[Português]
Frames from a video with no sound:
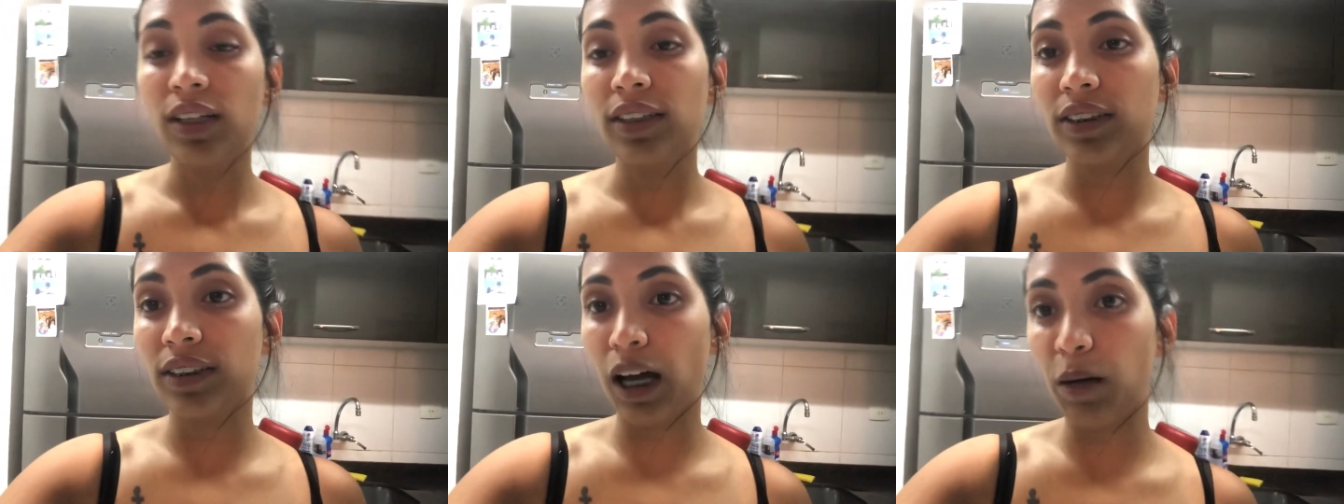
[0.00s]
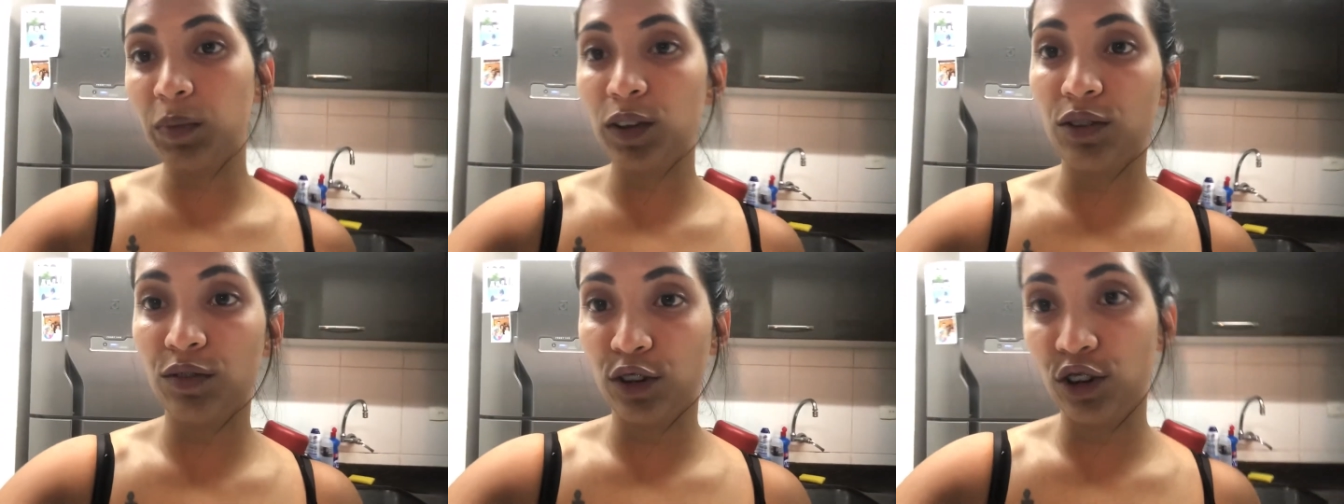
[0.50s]
Sábado
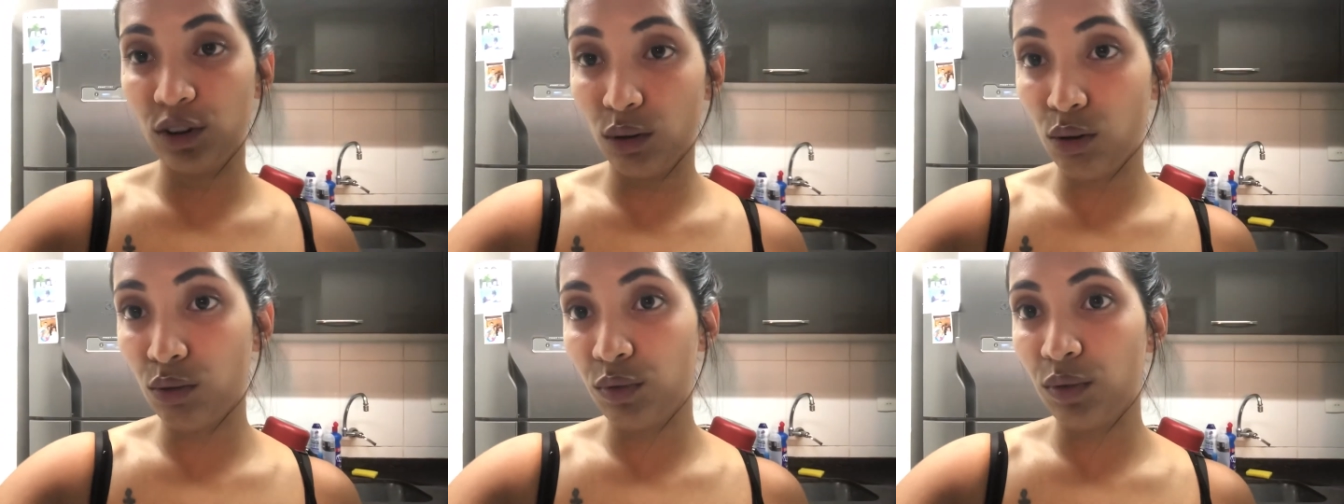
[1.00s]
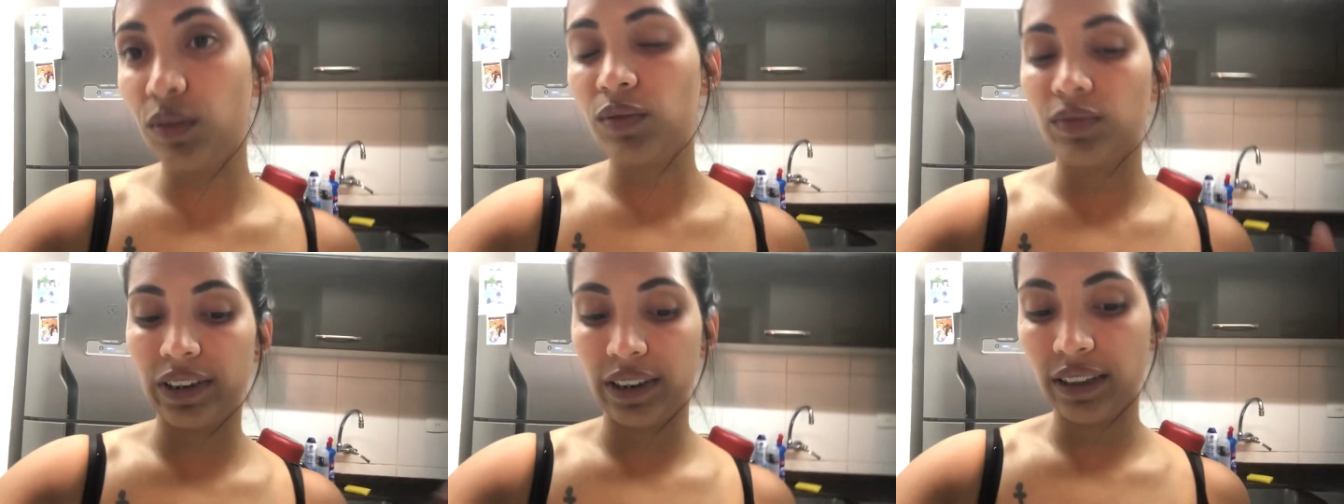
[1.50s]
eu vou de novo
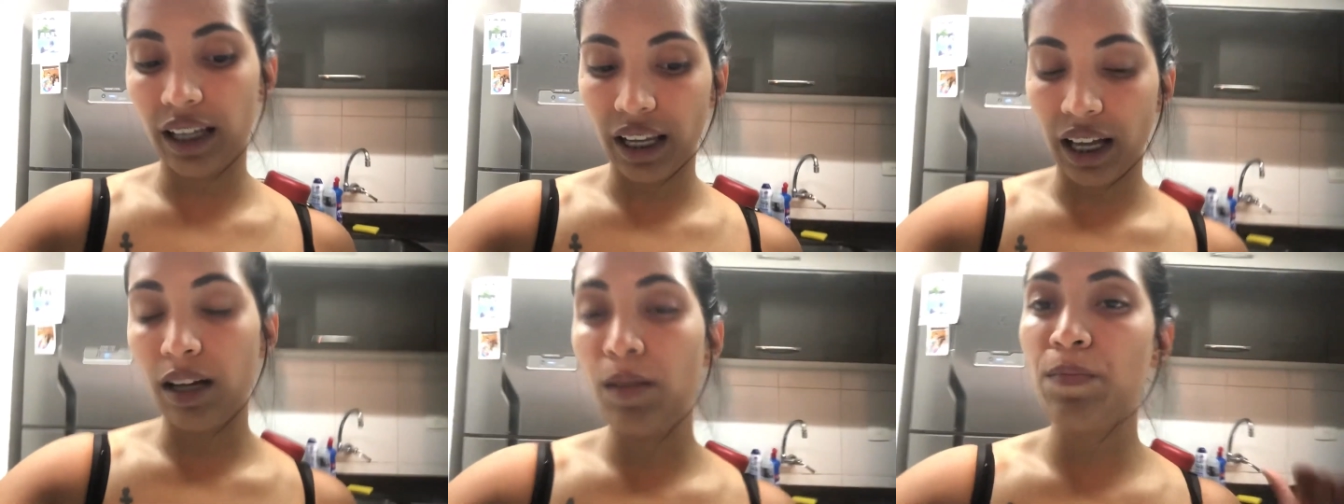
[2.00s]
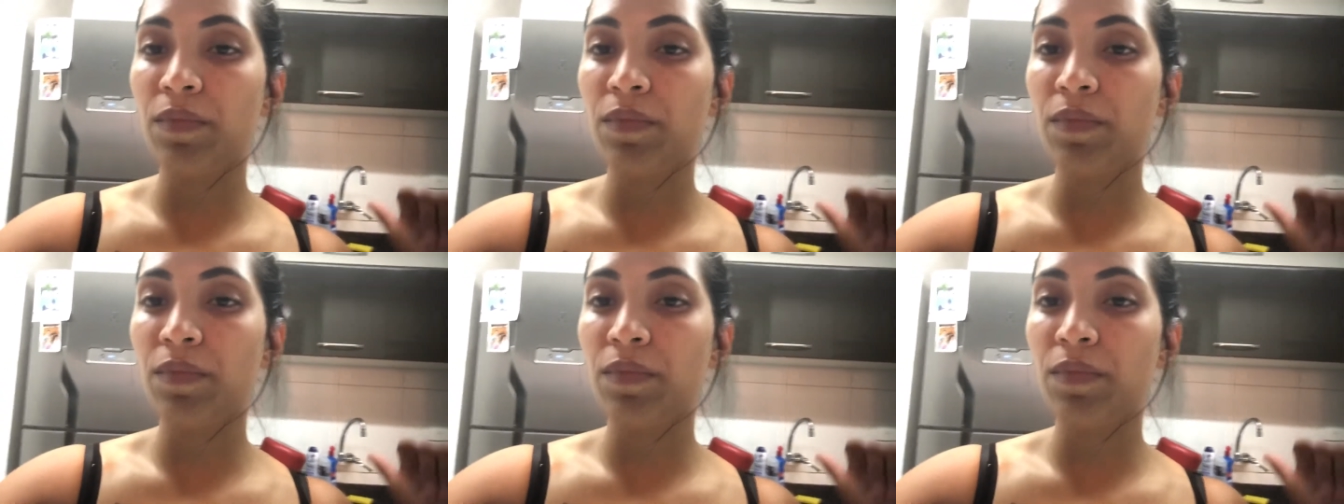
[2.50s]
visitar lá.